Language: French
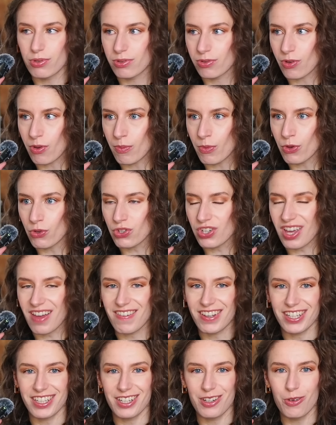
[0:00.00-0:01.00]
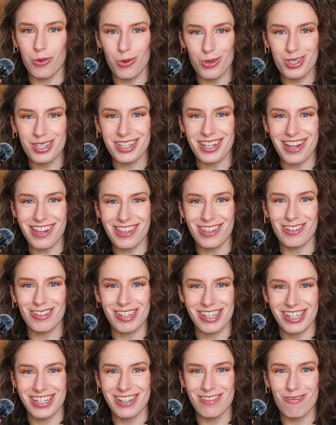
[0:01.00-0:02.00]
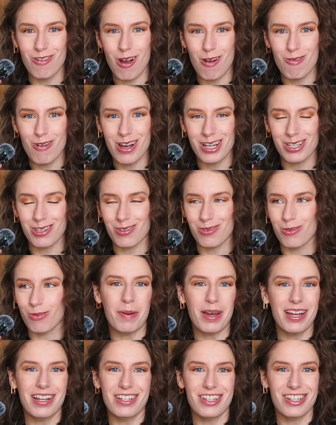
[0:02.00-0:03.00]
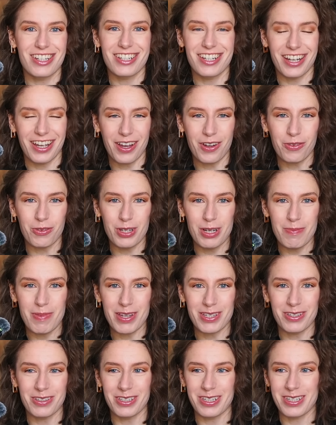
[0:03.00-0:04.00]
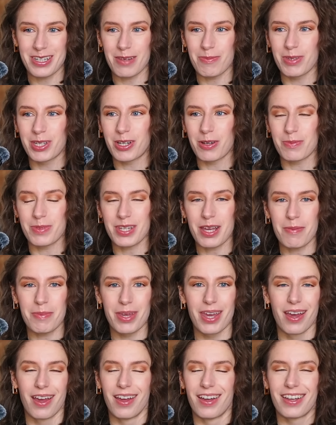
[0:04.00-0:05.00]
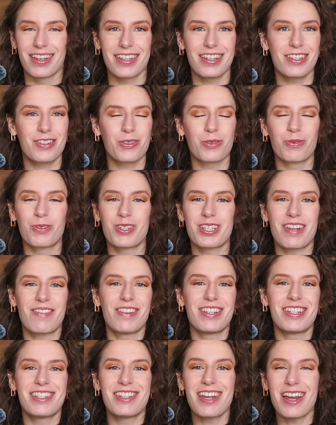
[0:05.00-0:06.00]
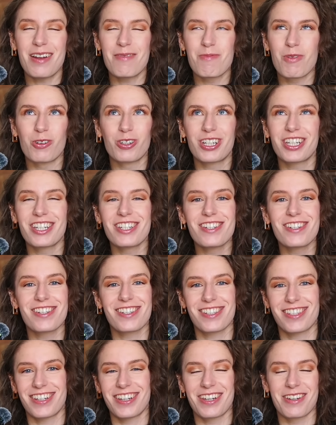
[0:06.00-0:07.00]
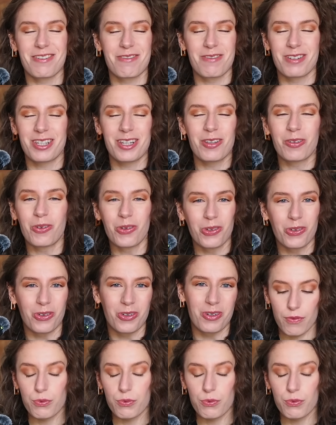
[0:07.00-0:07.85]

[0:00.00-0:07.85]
sans manches avec des grosses têtes de chihuahua dessus Après, j'ai rien contre les personnes qui s'habillent comme ça, mais je trouve que ça fait tellement kitsch, c'est trop drôle.